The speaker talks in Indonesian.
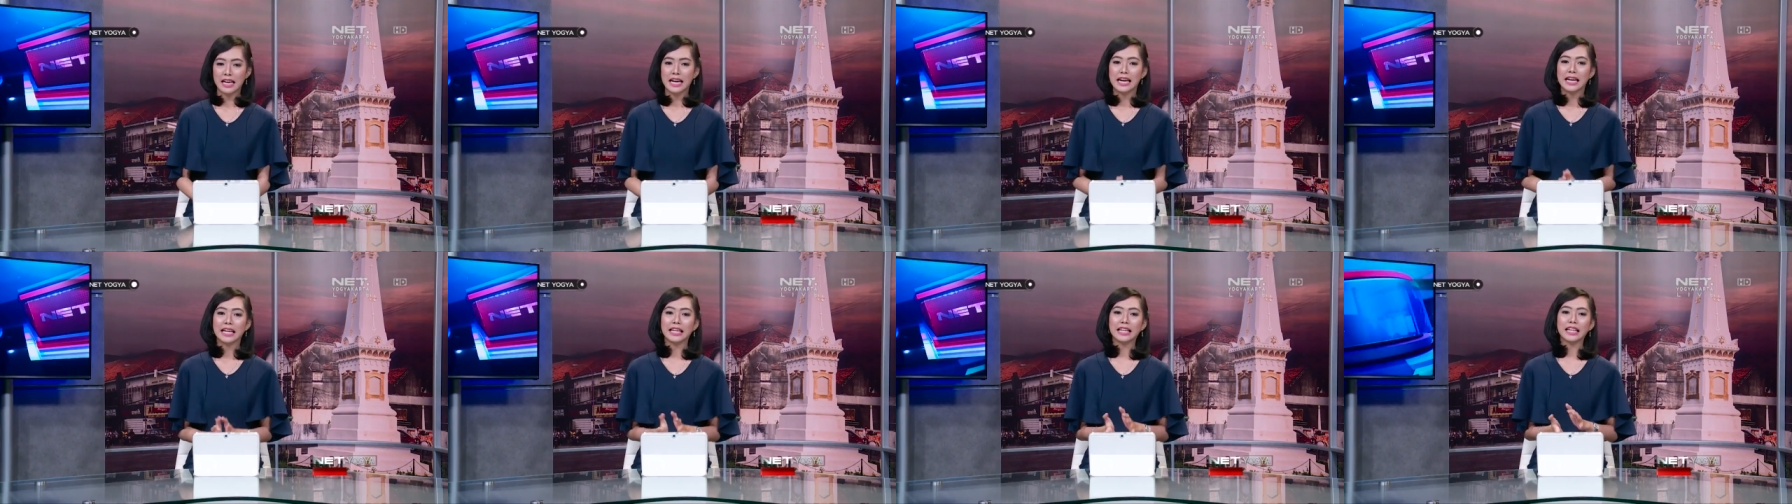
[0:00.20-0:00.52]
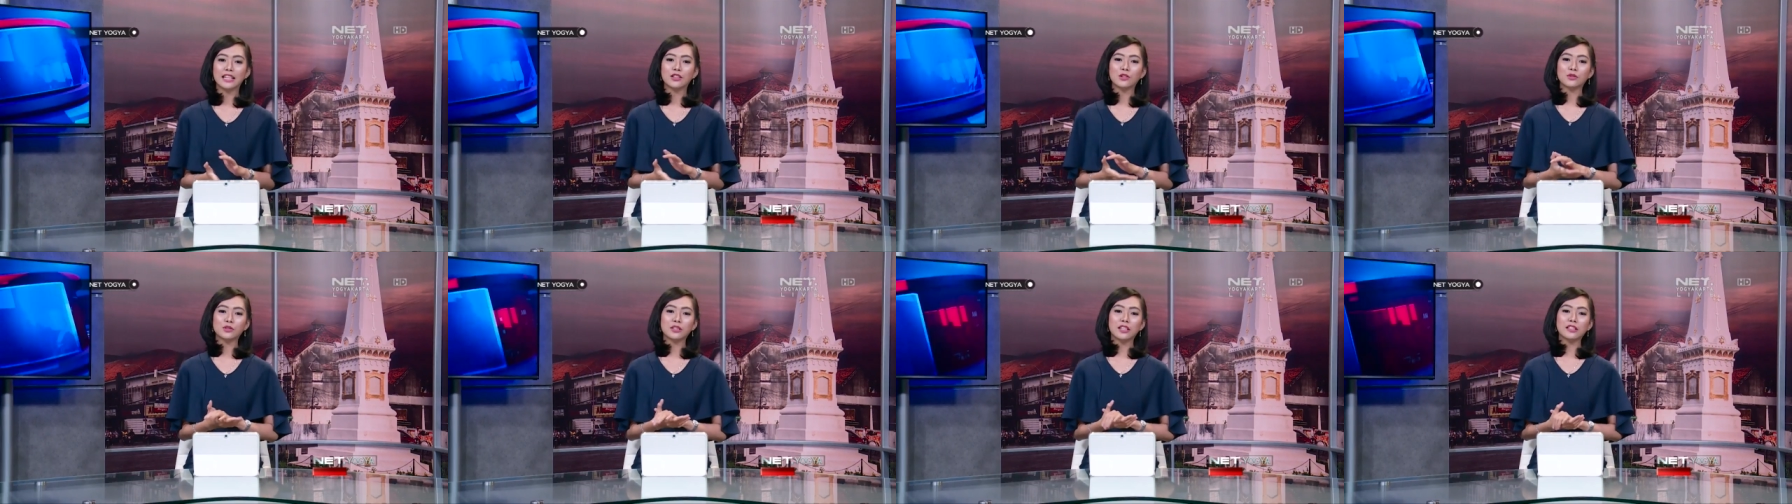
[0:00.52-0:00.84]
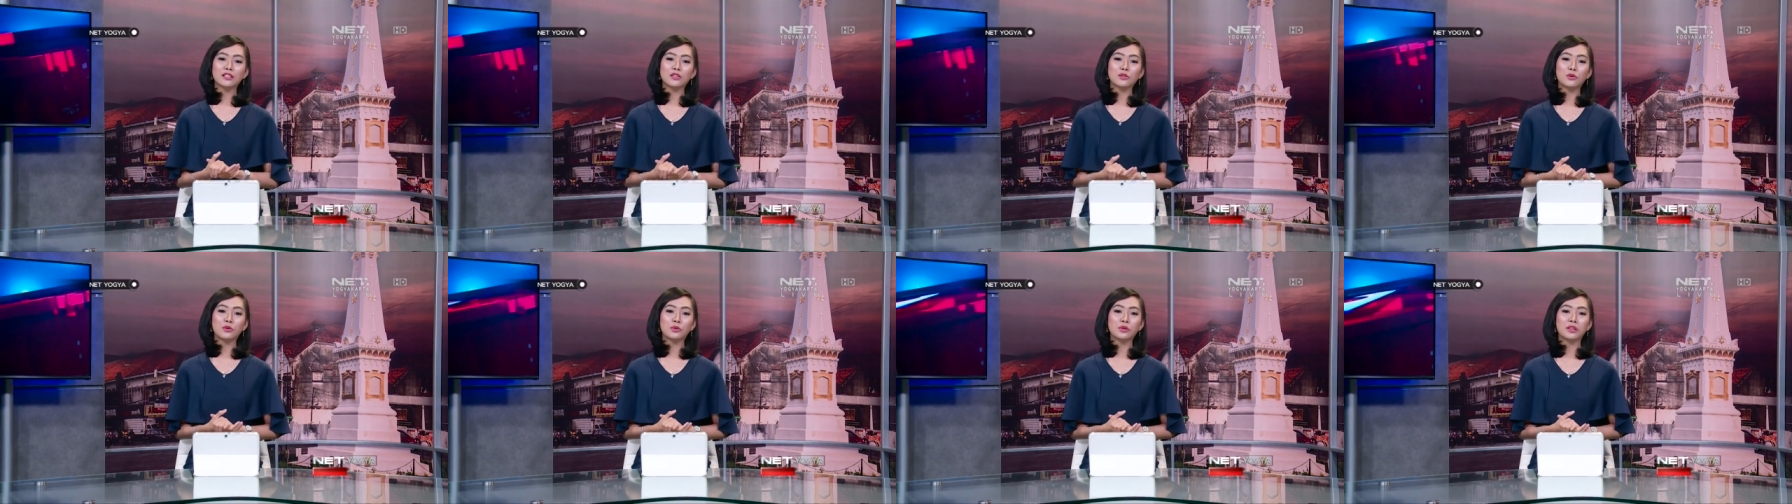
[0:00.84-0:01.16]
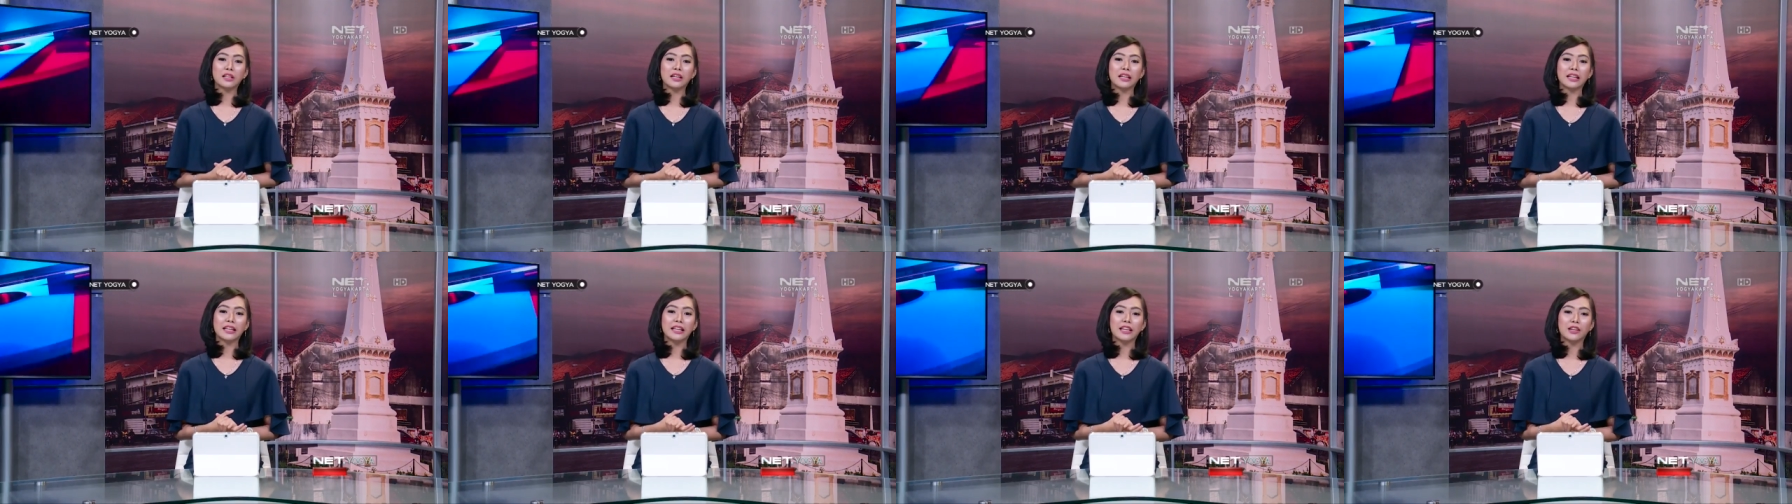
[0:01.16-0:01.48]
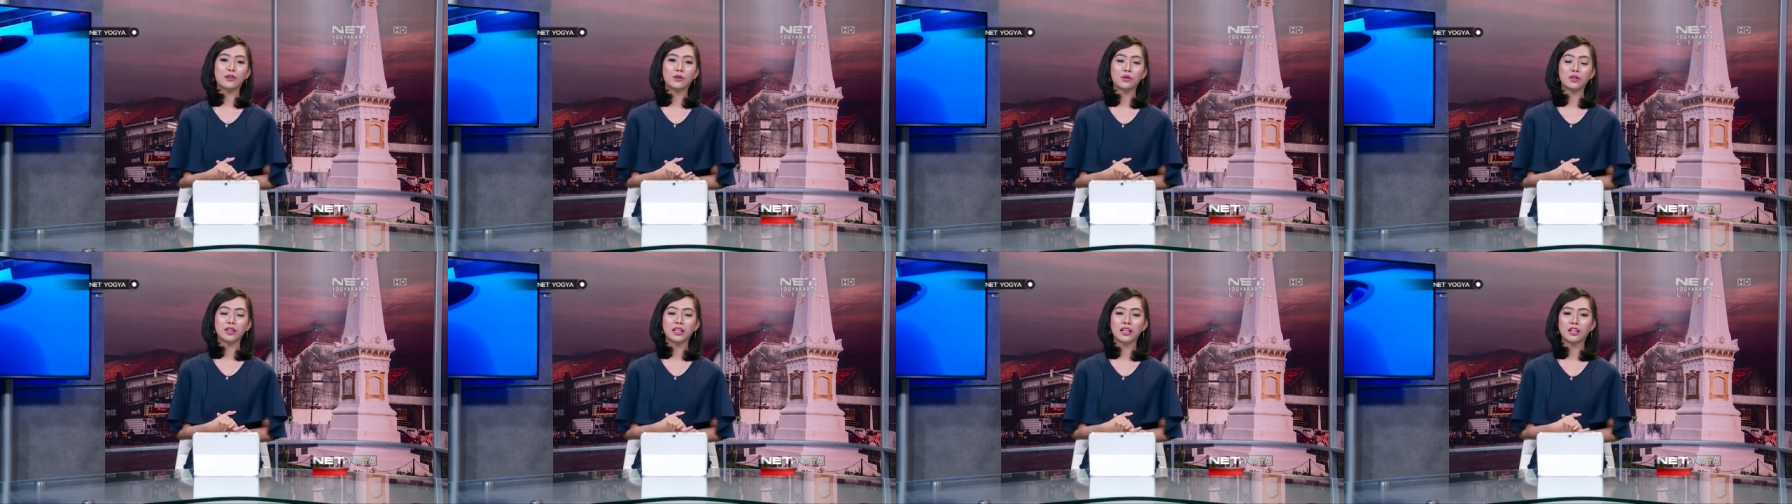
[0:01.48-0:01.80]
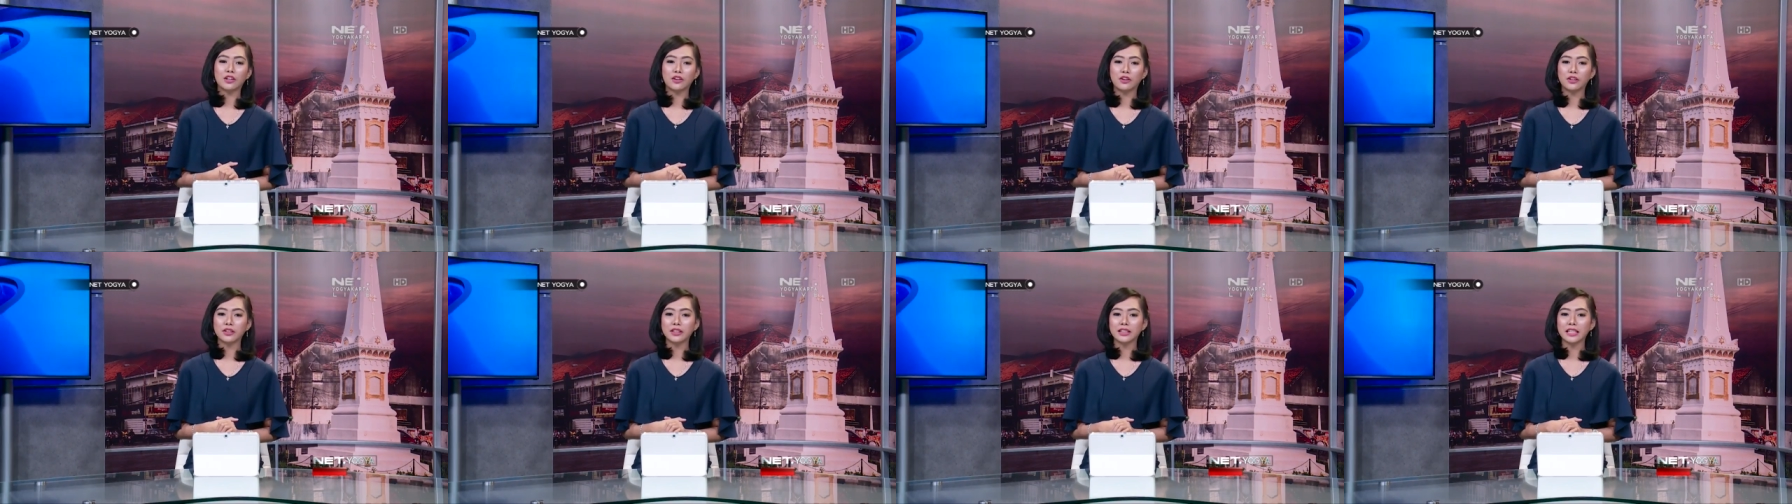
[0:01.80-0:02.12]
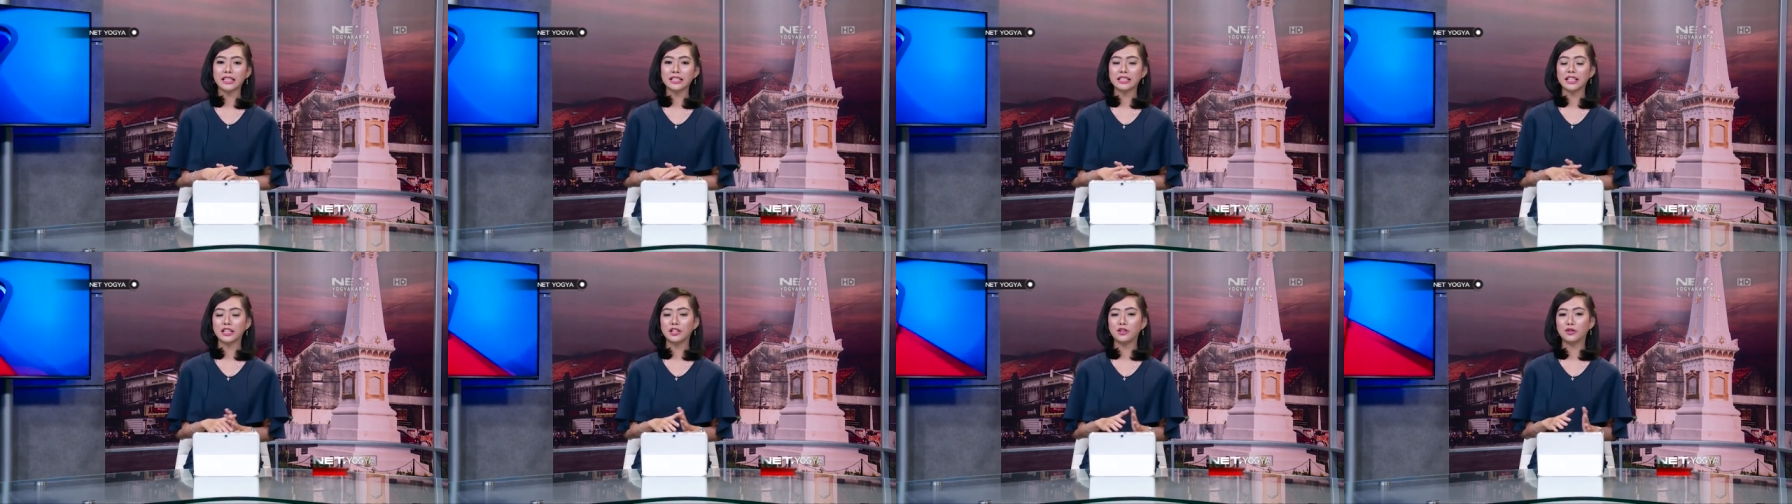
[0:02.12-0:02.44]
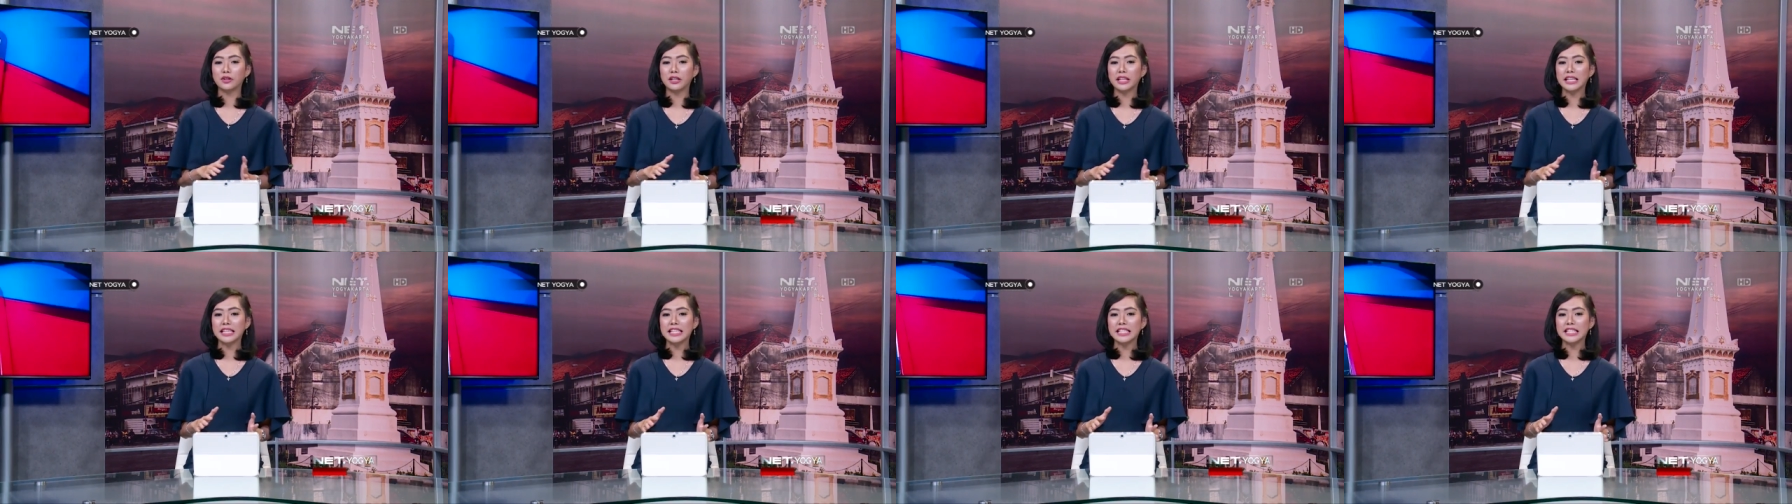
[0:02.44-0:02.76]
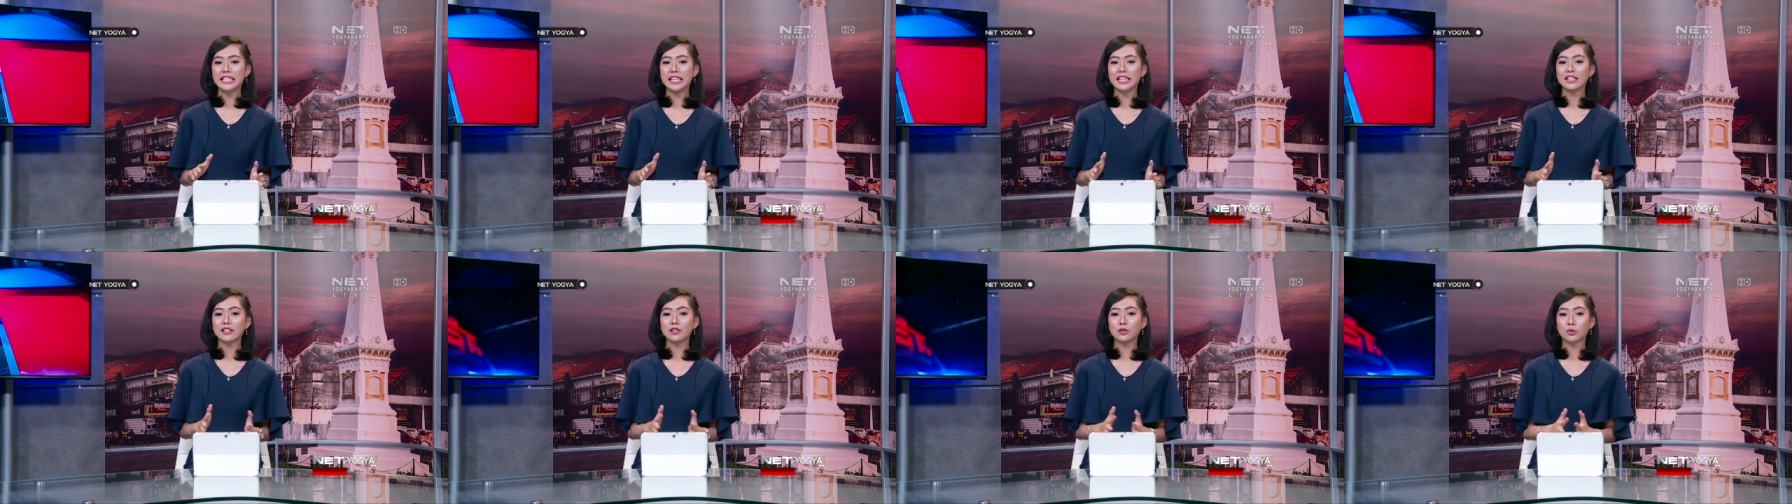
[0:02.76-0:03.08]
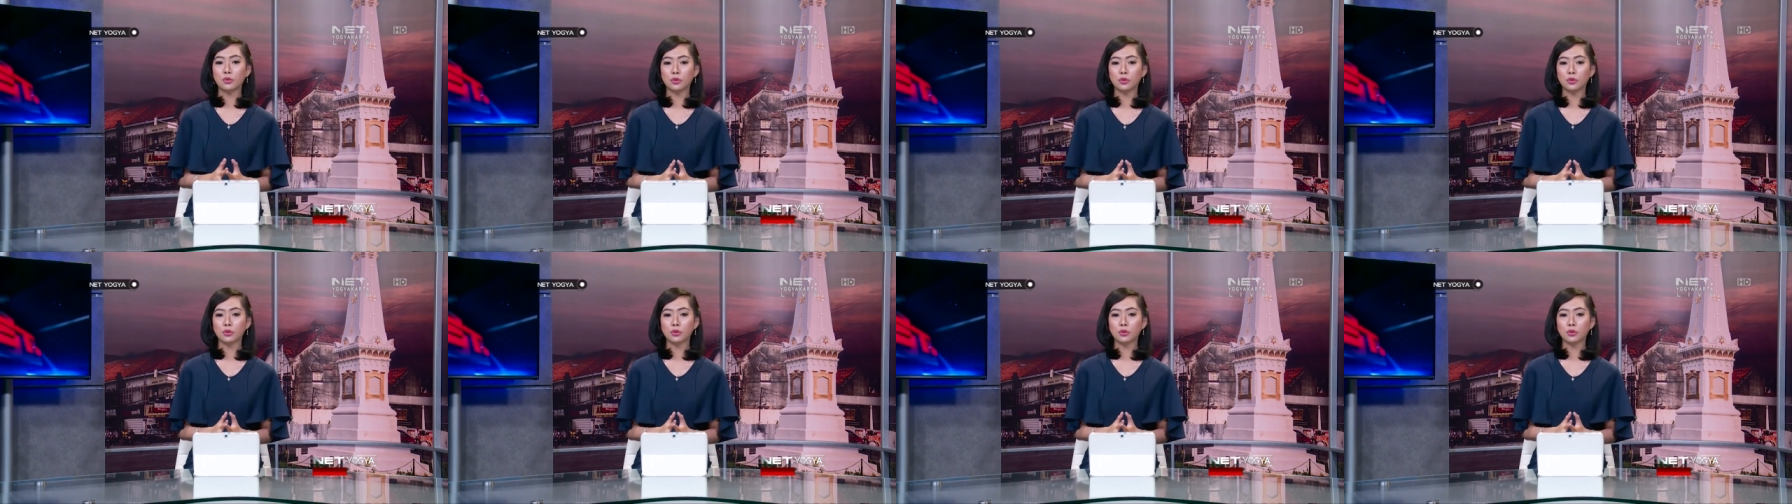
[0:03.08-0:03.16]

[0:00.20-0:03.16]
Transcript: Ratusan skuter ikuti kontes Indonesian